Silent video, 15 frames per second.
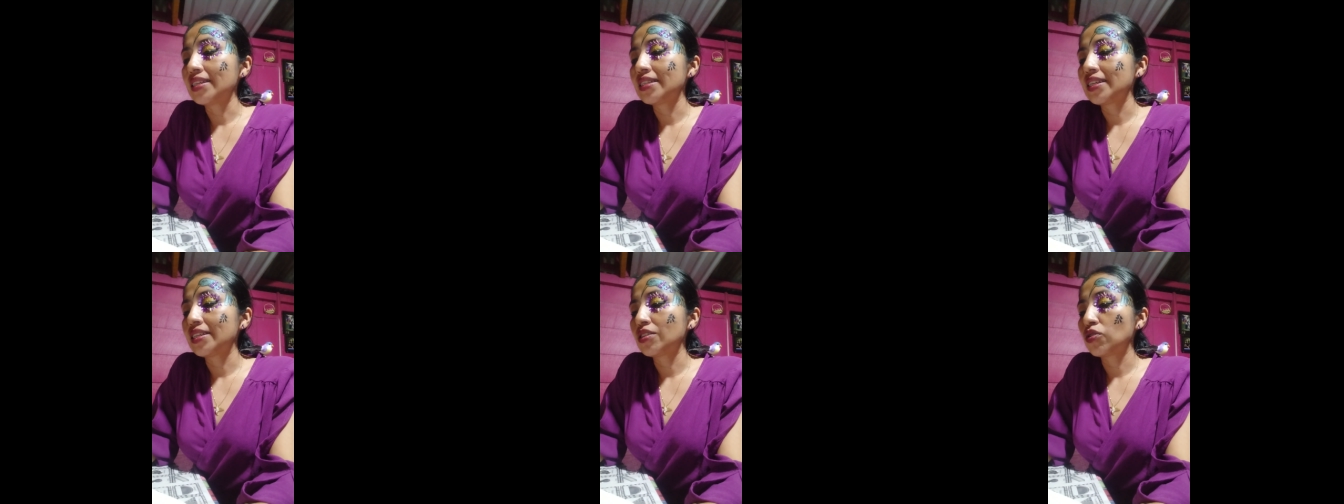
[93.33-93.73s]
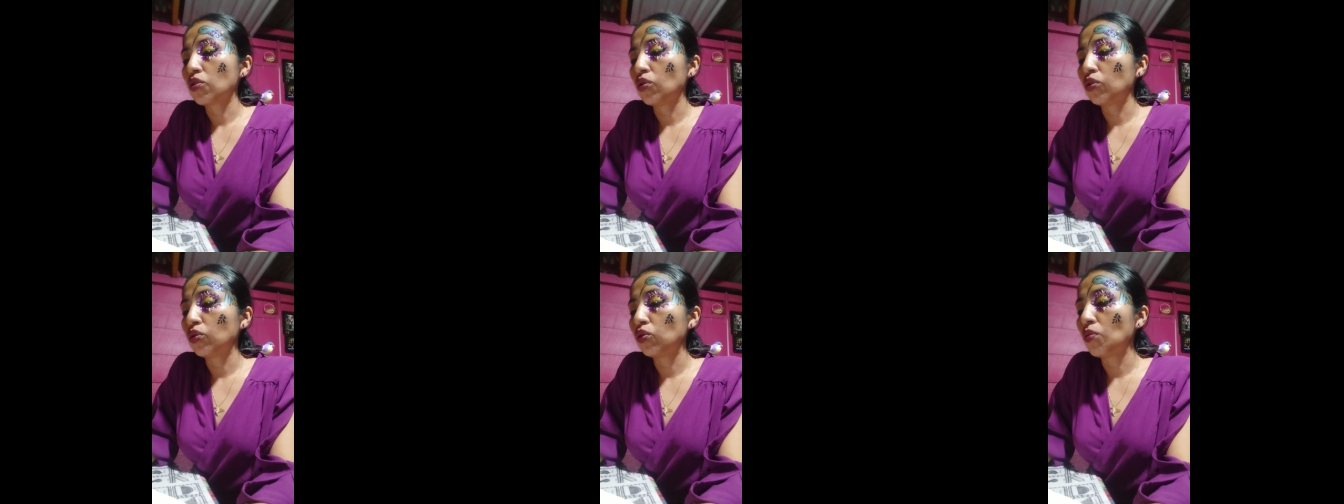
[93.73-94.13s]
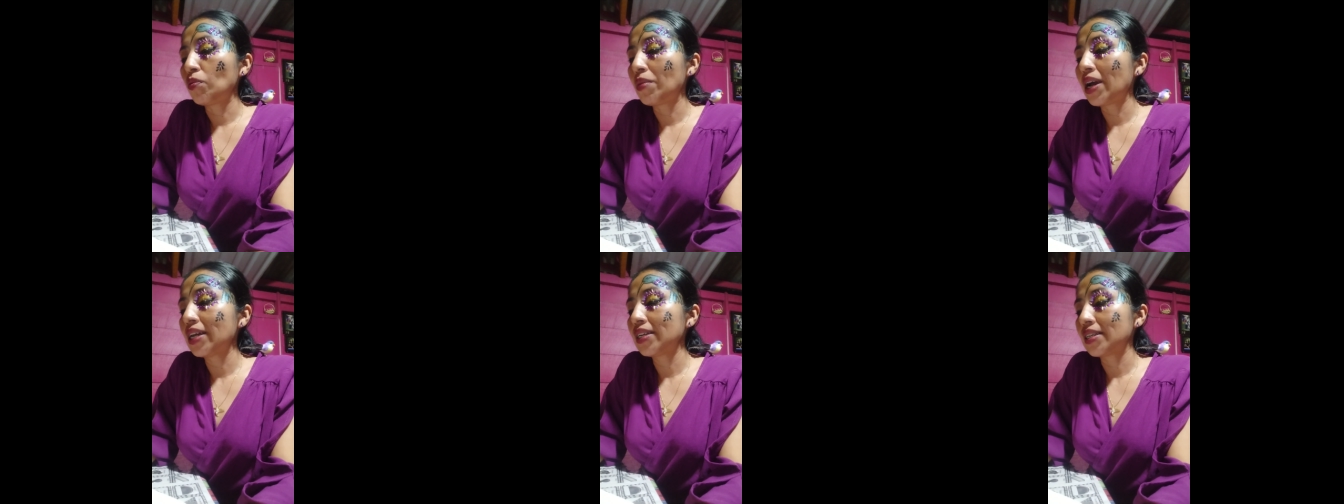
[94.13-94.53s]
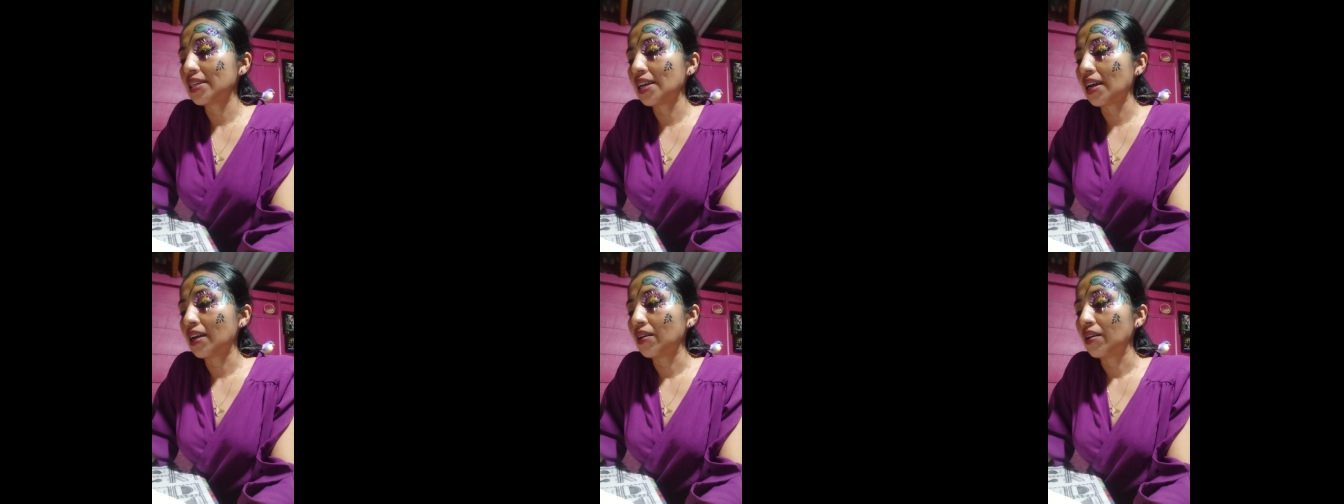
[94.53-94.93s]
Haces con tu
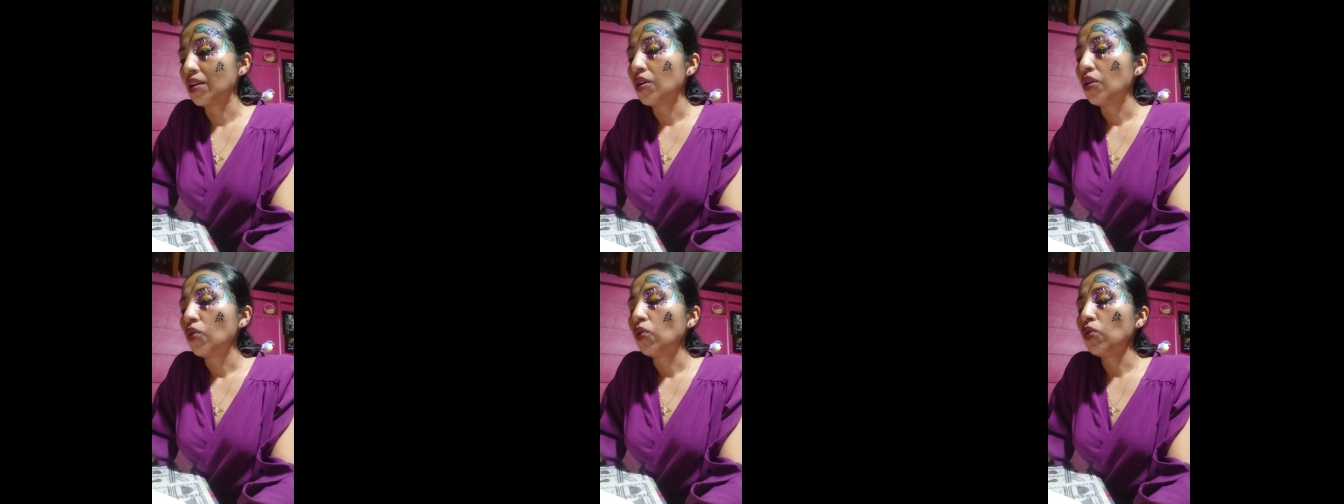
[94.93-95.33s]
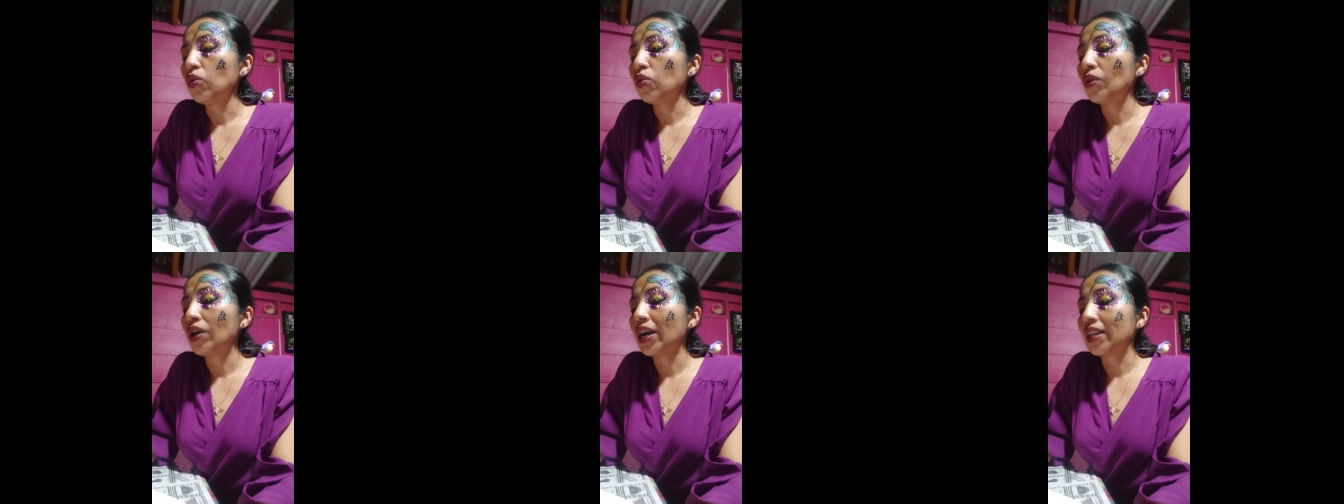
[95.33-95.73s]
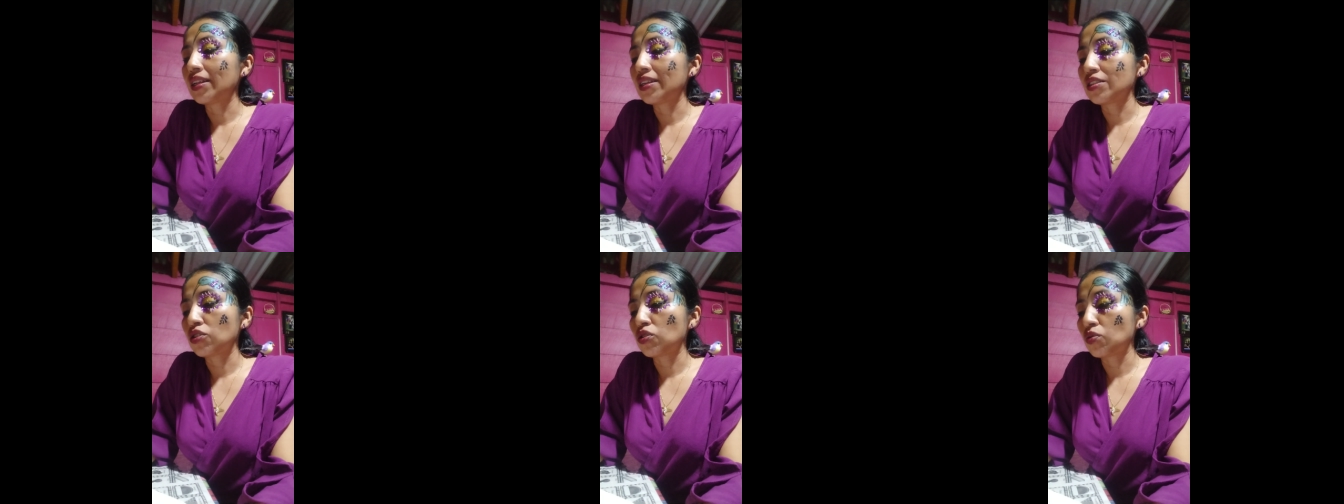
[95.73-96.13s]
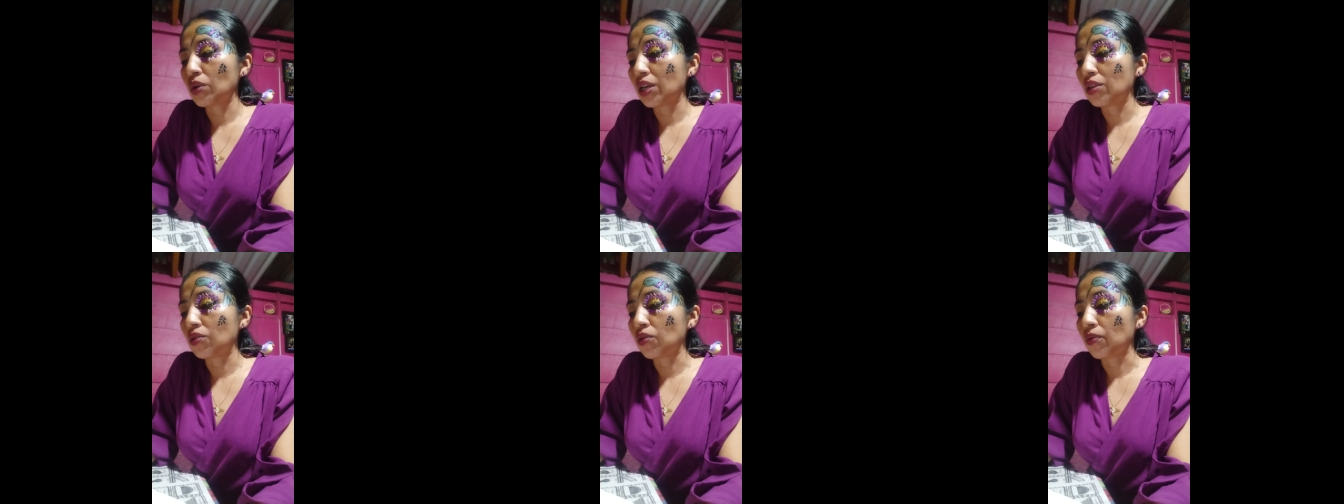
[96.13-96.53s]
magia un lugar de
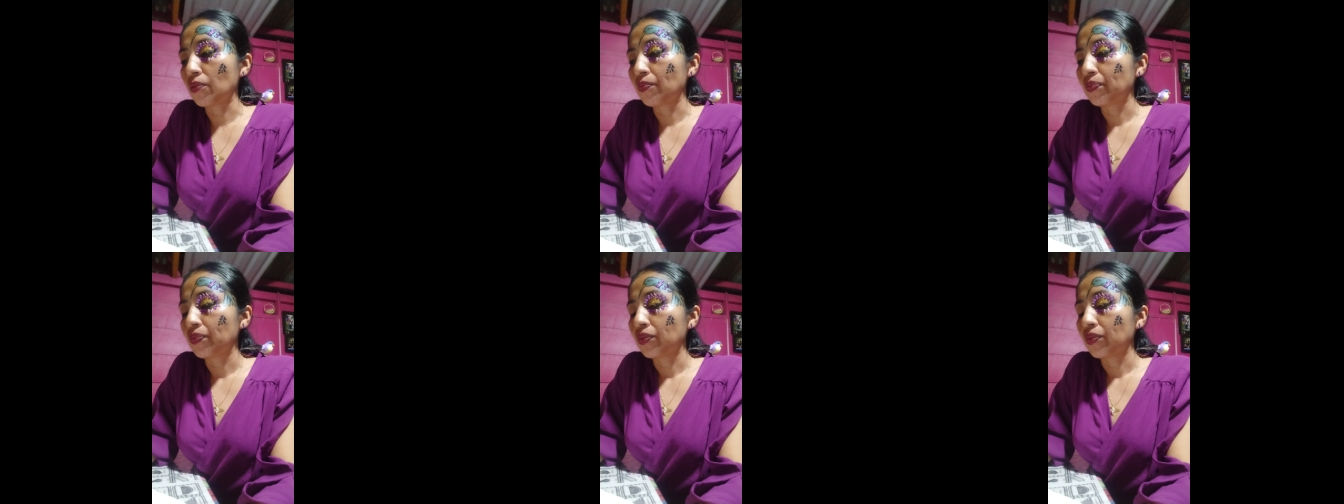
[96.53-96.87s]
ensueño.